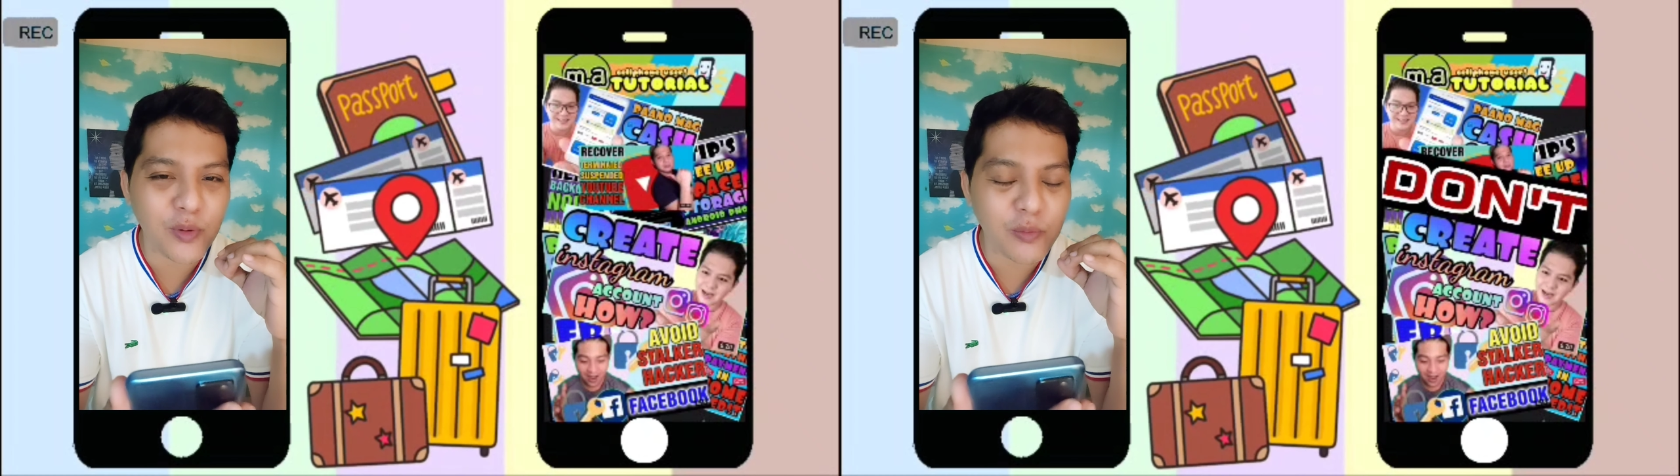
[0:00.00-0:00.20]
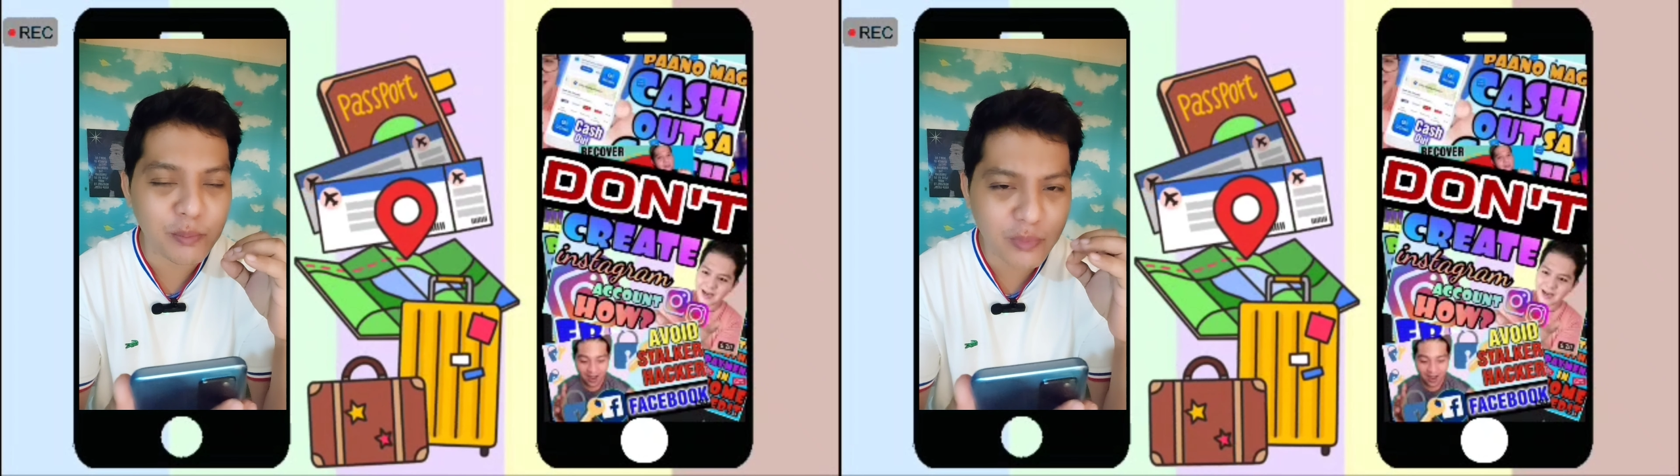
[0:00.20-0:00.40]

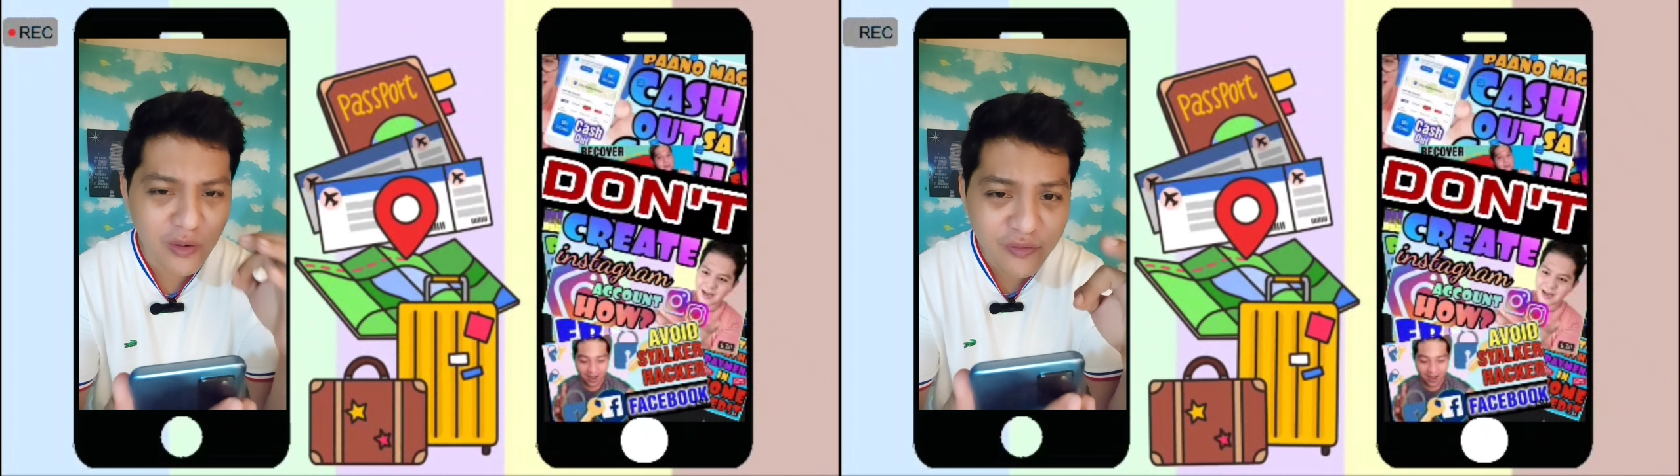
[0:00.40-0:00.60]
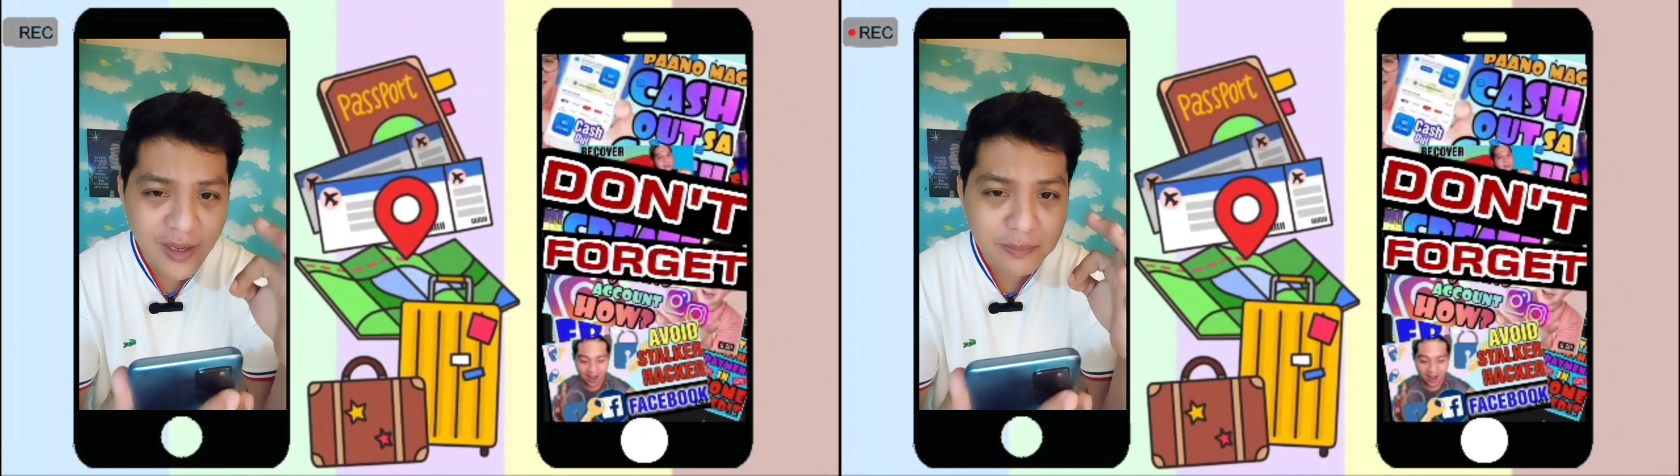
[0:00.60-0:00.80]
pong
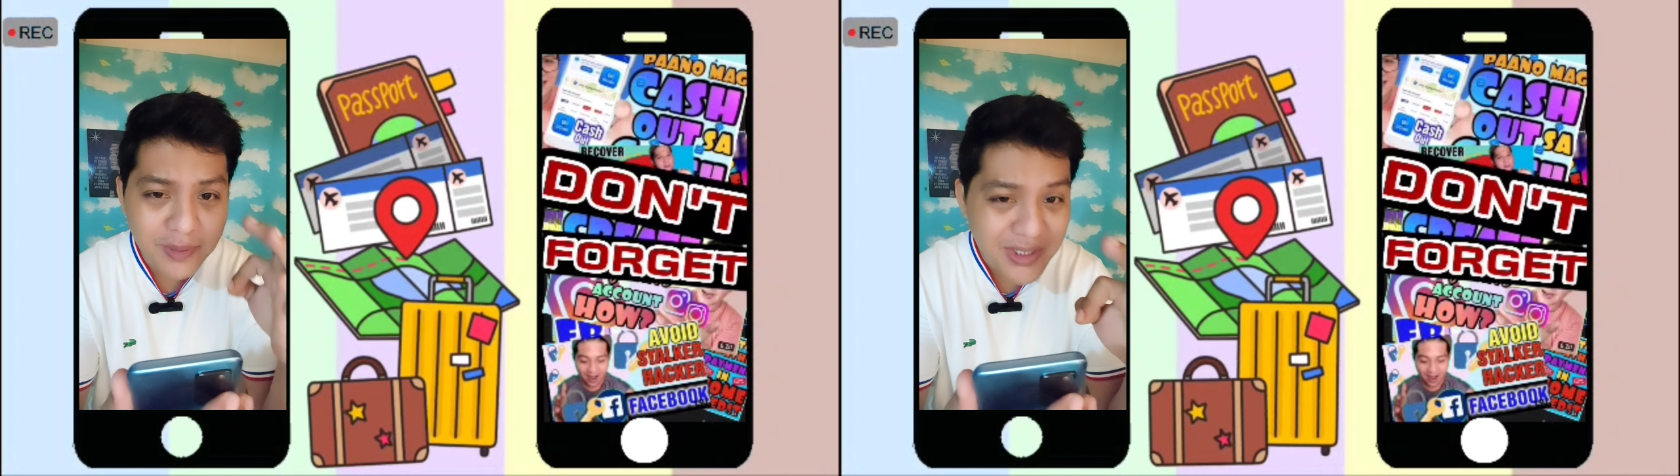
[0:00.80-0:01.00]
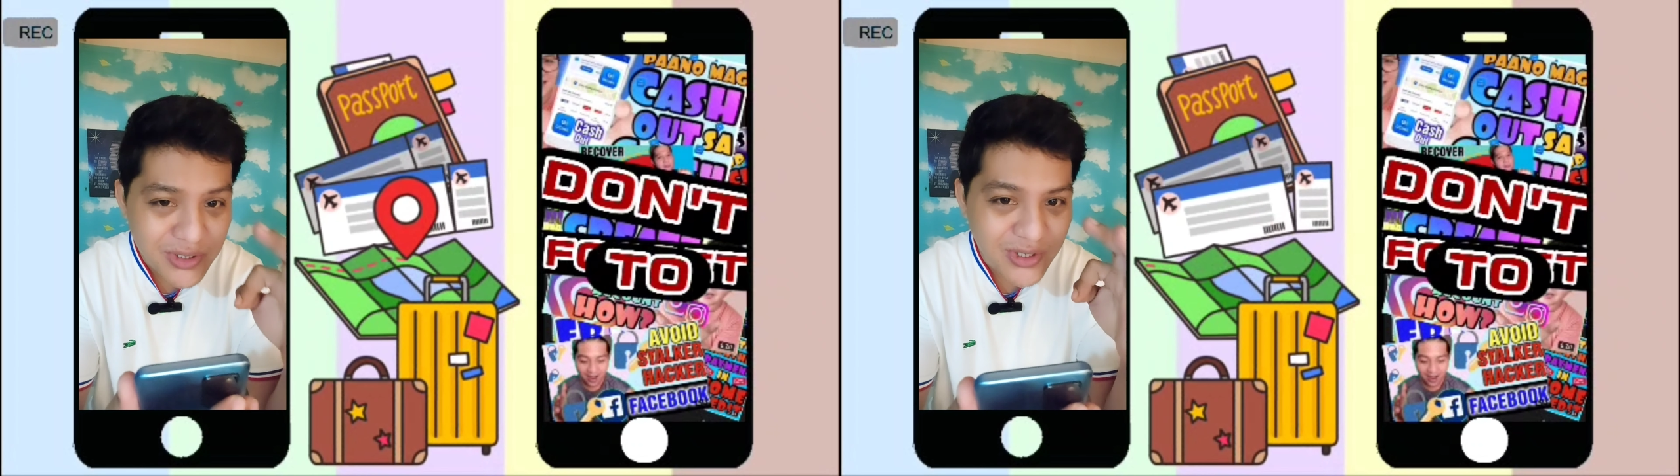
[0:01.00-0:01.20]
profile
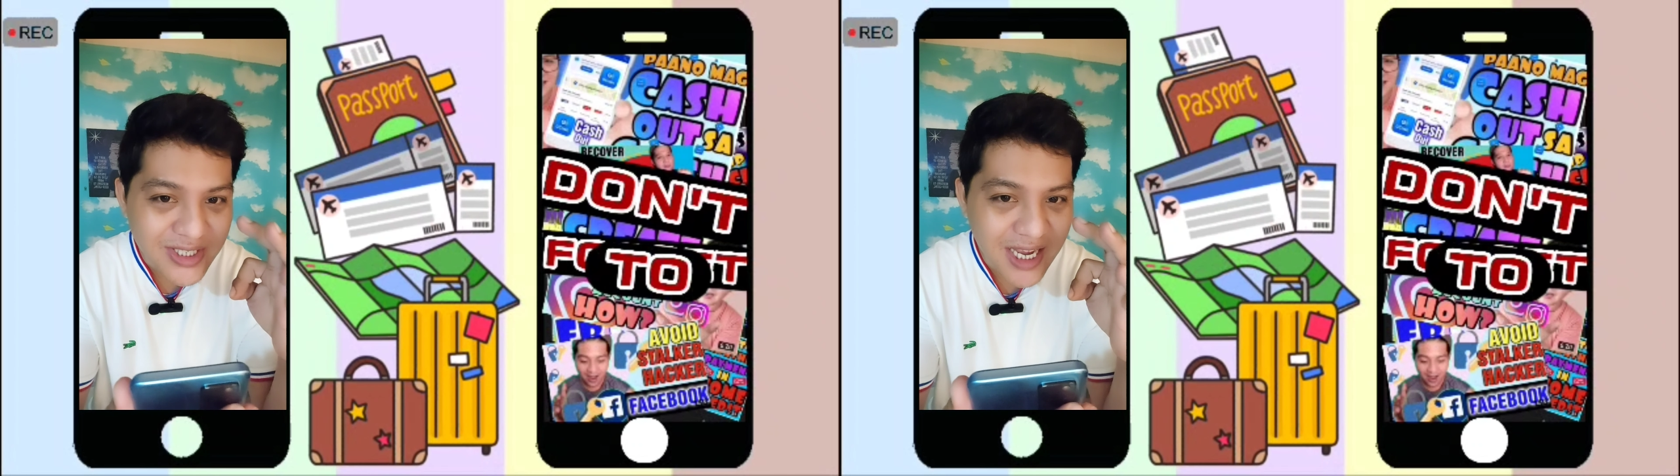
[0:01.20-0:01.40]
picture